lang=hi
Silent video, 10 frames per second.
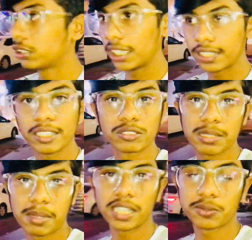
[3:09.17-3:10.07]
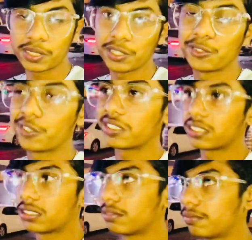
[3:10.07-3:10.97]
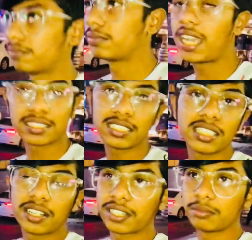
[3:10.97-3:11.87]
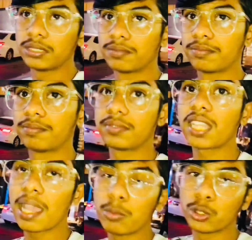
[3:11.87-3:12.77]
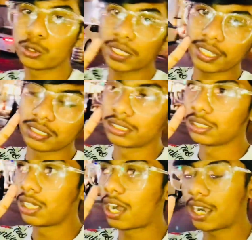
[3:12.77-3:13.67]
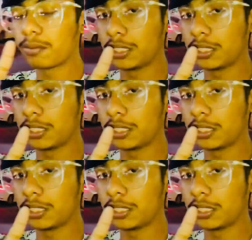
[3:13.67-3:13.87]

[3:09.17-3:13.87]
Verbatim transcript: चलते हैं उसके बाद फिर इंजॉय करते ऐसे ही चल रहा है टाइम हो चुका है आठ